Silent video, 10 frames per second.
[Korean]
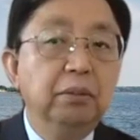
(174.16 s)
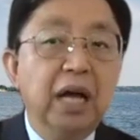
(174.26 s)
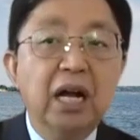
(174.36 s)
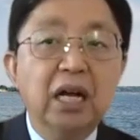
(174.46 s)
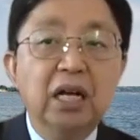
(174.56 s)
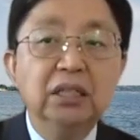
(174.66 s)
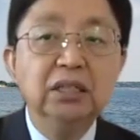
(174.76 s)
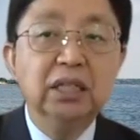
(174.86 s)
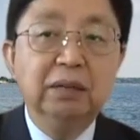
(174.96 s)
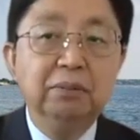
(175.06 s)
악한
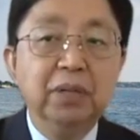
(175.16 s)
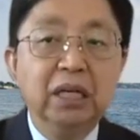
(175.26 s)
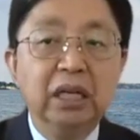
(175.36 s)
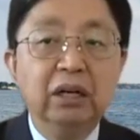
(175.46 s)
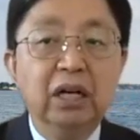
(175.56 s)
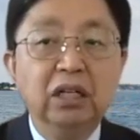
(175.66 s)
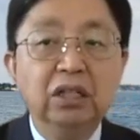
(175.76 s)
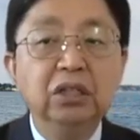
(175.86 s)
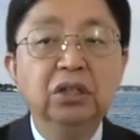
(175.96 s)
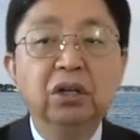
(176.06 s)
사단 마귀가
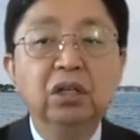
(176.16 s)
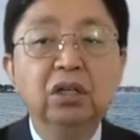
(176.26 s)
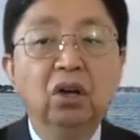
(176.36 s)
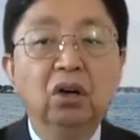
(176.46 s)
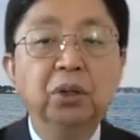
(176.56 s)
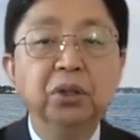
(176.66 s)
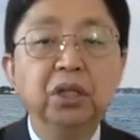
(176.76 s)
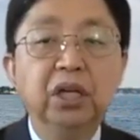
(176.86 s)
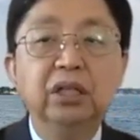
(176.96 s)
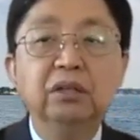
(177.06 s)
리더를
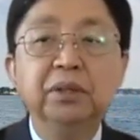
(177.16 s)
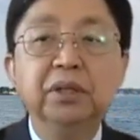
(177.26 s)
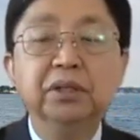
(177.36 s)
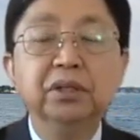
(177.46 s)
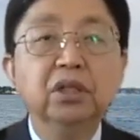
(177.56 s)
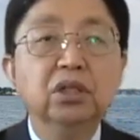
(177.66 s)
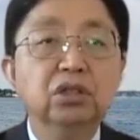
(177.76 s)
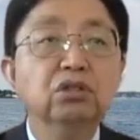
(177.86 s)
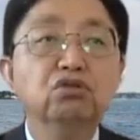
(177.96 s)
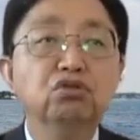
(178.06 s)
넘어뜨리게 되면
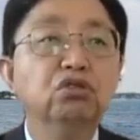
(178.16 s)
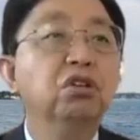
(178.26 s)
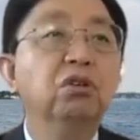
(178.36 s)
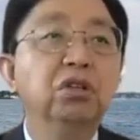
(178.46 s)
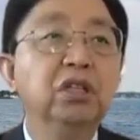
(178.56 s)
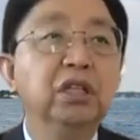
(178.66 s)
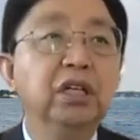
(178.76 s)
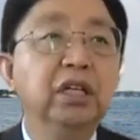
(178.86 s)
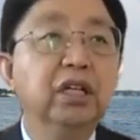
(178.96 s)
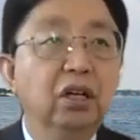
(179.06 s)
그 구성원들이